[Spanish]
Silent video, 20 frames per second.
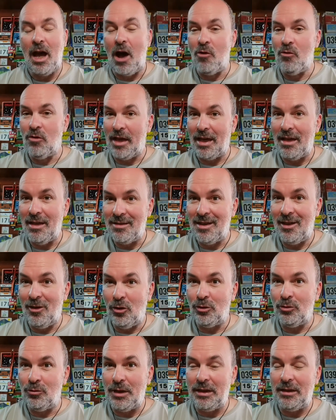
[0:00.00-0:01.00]
aunque haya
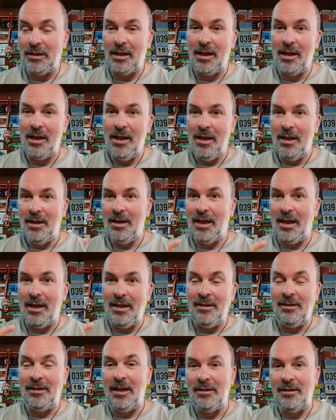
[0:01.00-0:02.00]
cicloturistas que
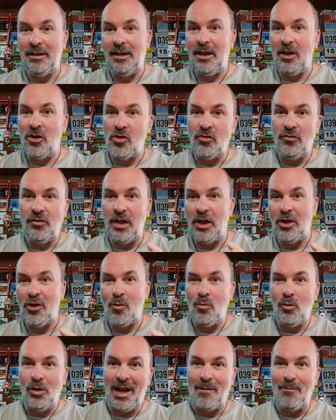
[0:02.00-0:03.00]
intenten esconder
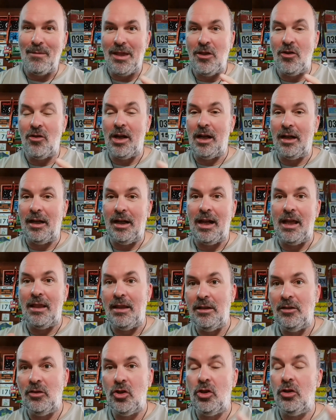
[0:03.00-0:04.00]
como una medio carrera
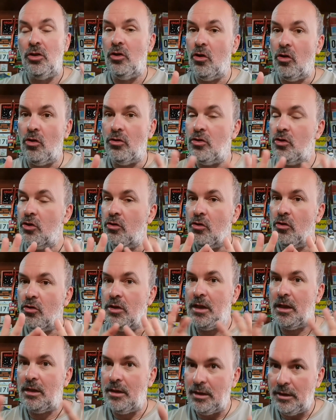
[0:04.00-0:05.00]
dentro, no, son
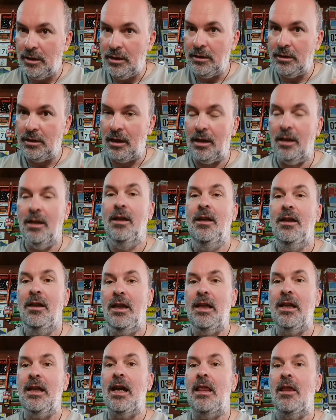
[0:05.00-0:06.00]
cosas distintas
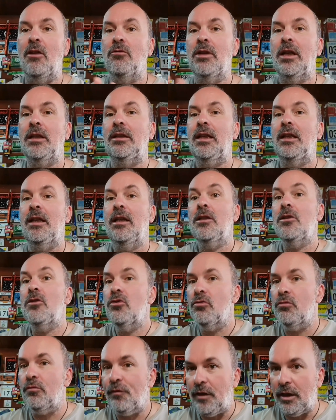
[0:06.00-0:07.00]
y cada una tiene
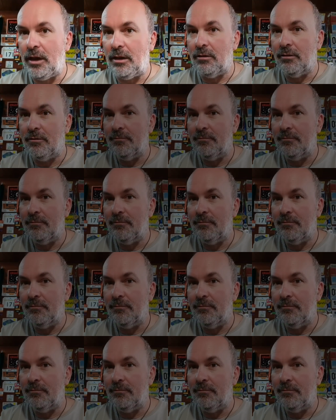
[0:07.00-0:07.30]
su fin.